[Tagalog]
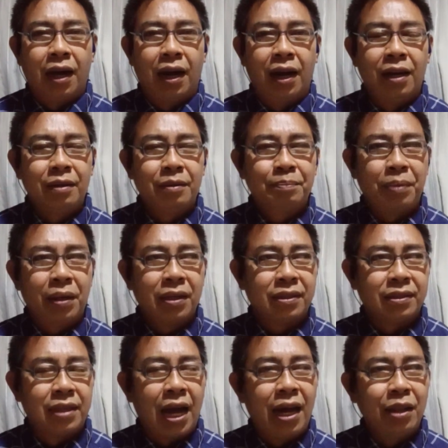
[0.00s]
Ang
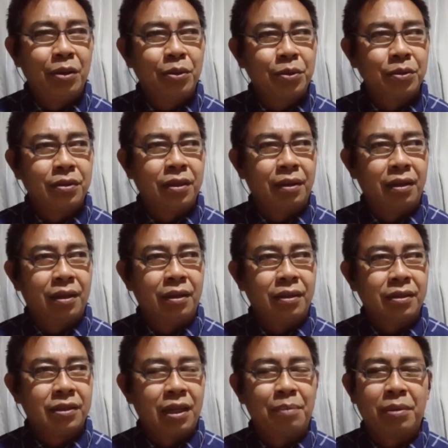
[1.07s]
pagdalo sa
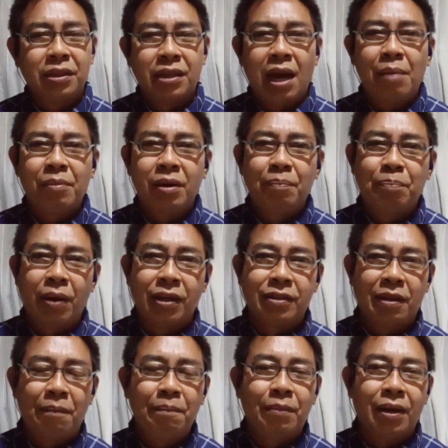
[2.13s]
sama-samang
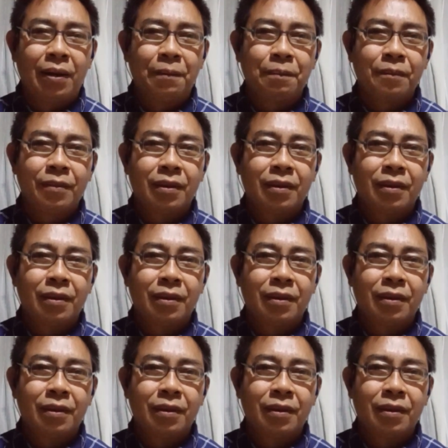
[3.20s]
pagsamba